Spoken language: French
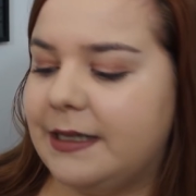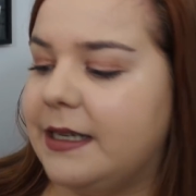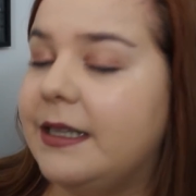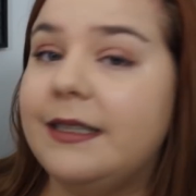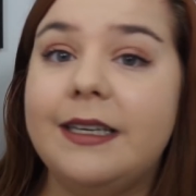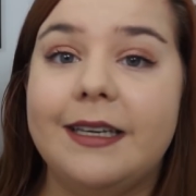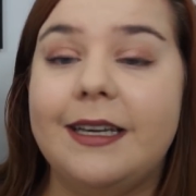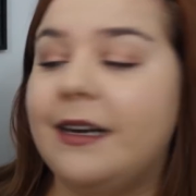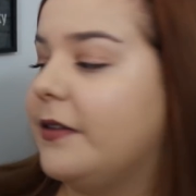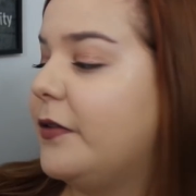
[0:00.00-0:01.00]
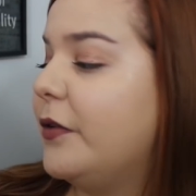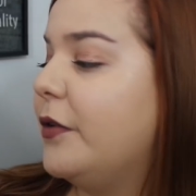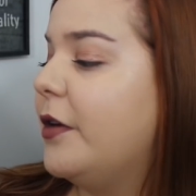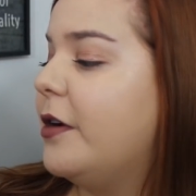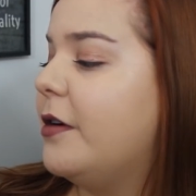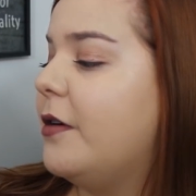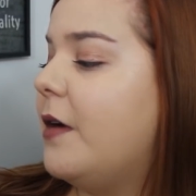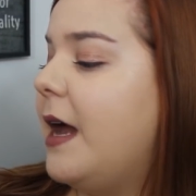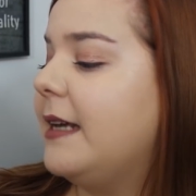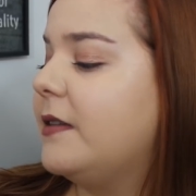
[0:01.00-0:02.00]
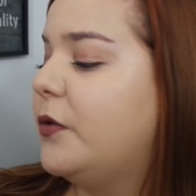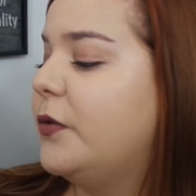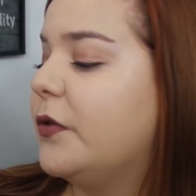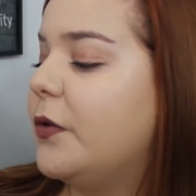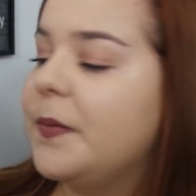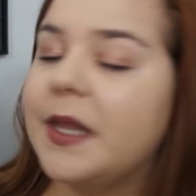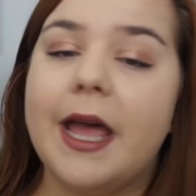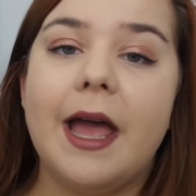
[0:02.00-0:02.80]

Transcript: c'est Nihil de euh, Alex Cousseau.